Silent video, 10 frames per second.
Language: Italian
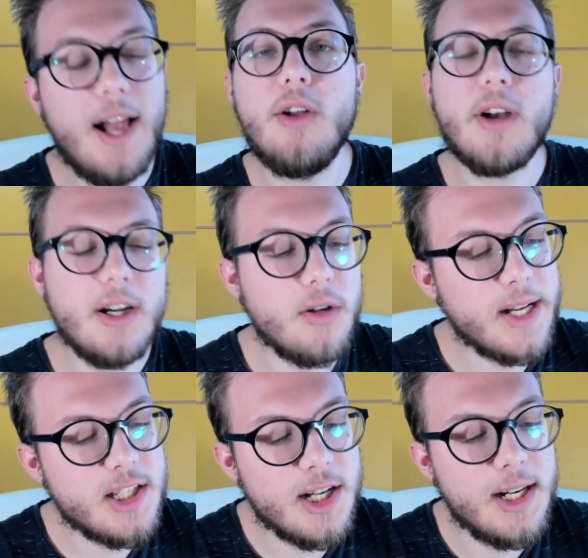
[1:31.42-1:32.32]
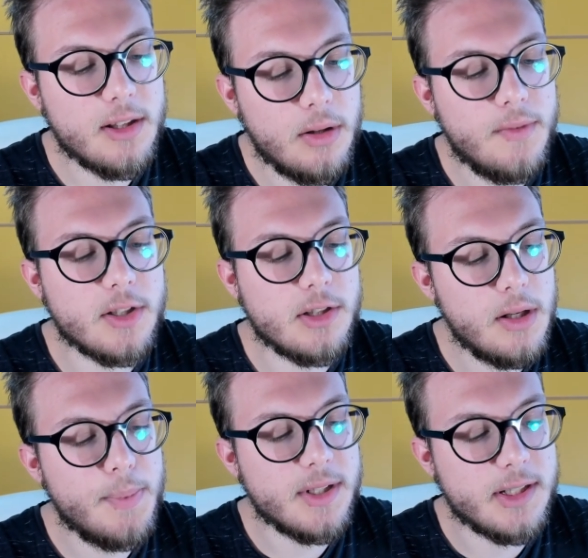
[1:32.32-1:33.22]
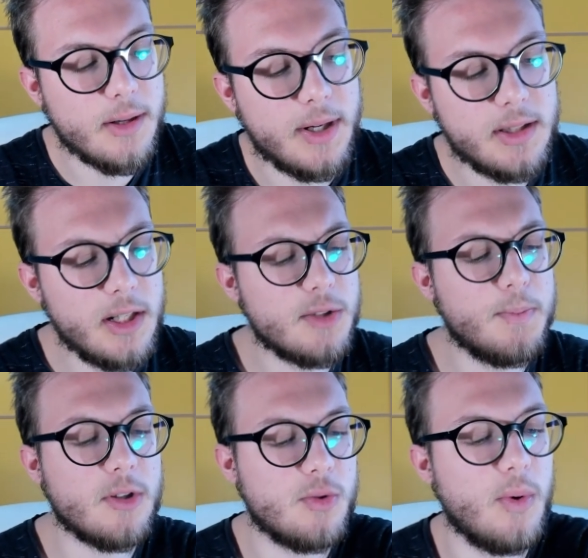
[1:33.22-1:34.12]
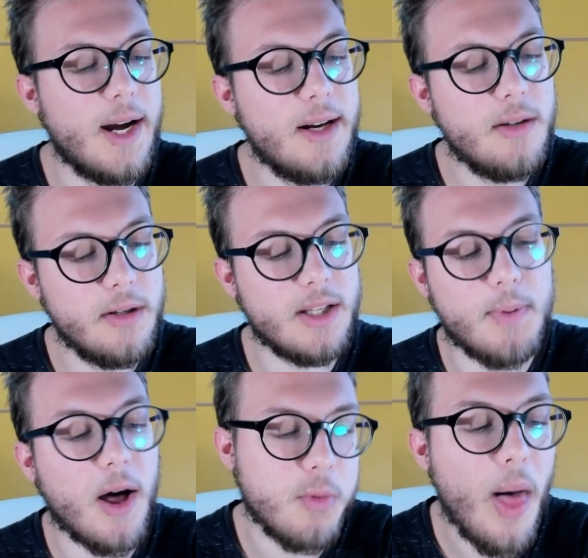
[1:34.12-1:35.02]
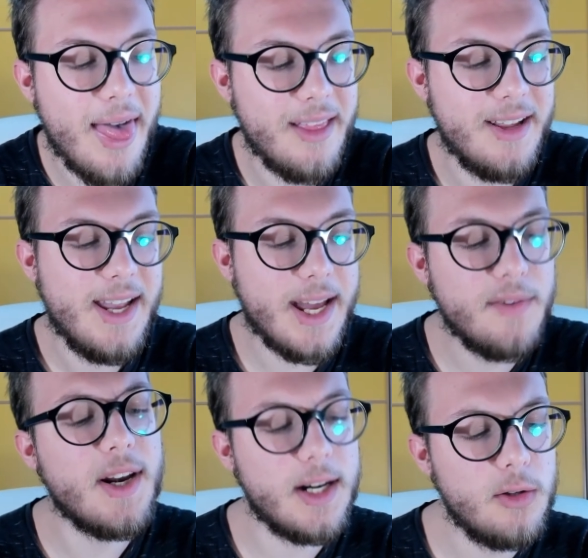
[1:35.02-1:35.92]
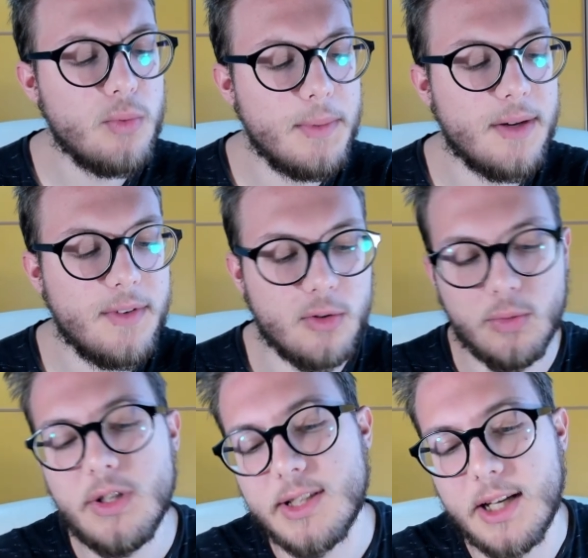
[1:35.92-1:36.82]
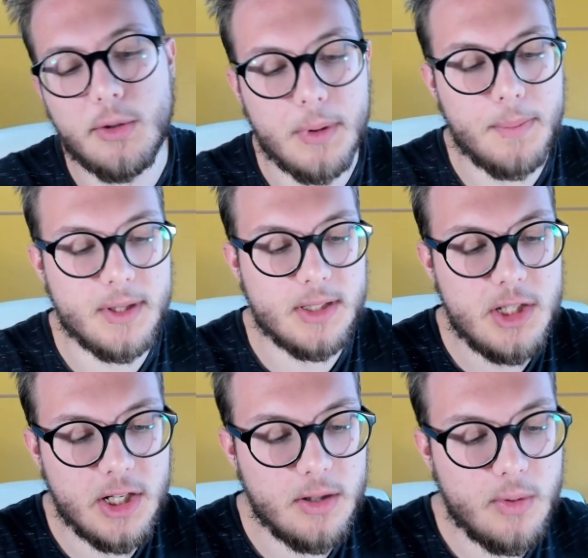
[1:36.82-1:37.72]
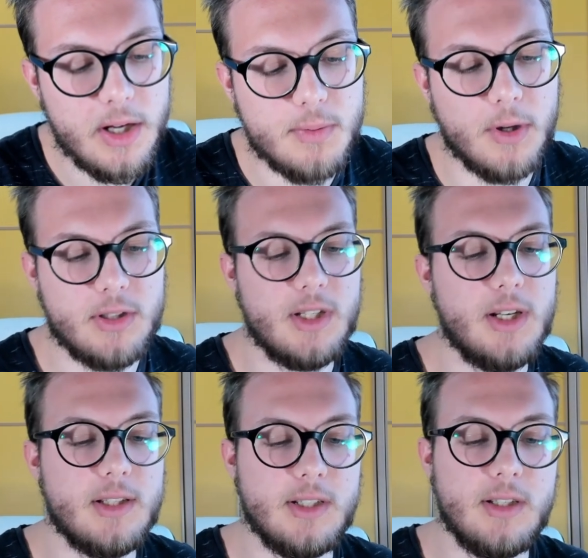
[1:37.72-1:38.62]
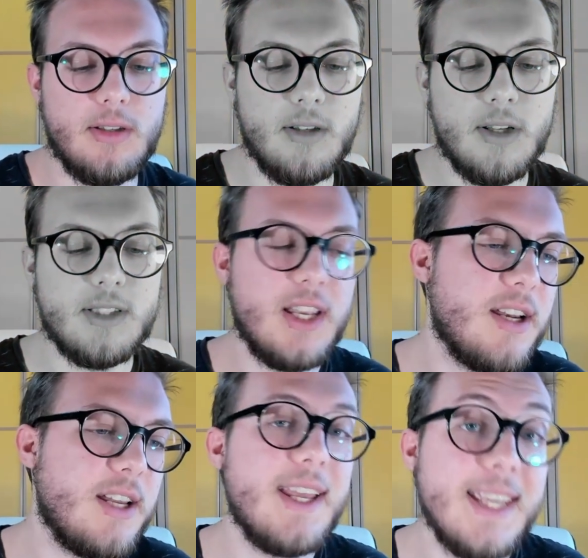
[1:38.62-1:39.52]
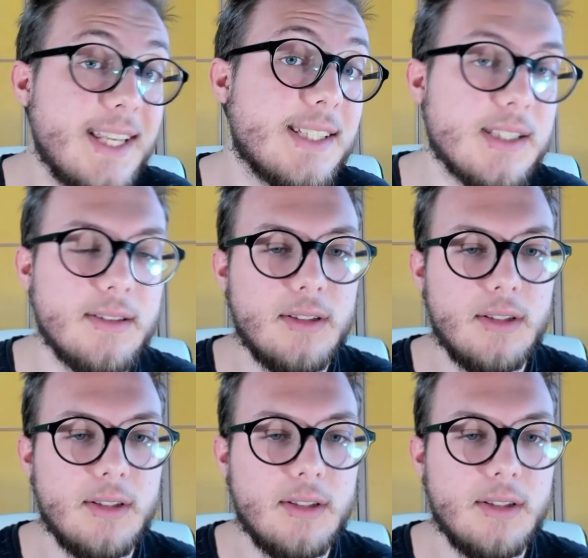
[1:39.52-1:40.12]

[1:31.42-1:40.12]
Allora hanno cancellato le versioni PS4, Xbox One, Xbox One e arriveranno nel 2021 esatto per PS5 e Xbox Series, I, Serie X.